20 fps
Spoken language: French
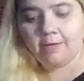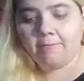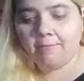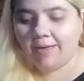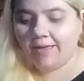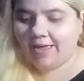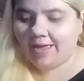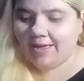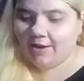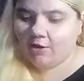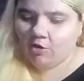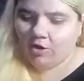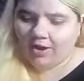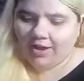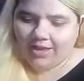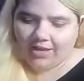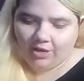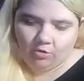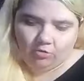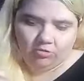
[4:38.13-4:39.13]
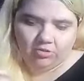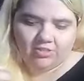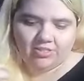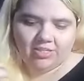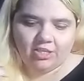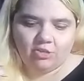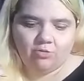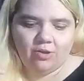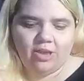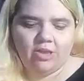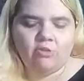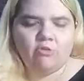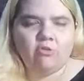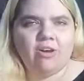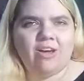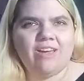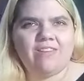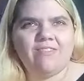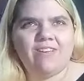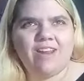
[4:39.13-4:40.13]
mais elle aurait constitué une
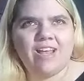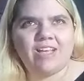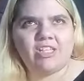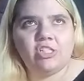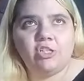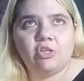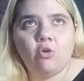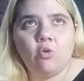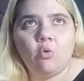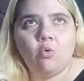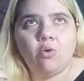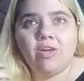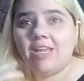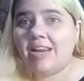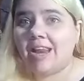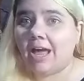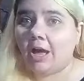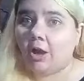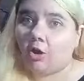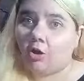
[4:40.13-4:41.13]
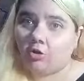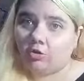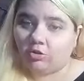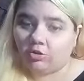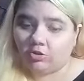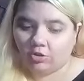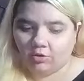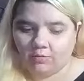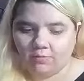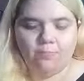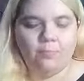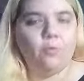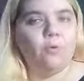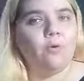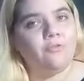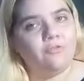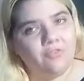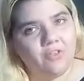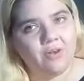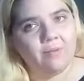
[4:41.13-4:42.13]
révélation hilarante pour
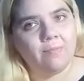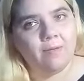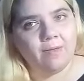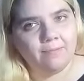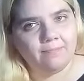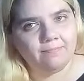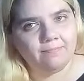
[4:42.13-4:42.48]
le film.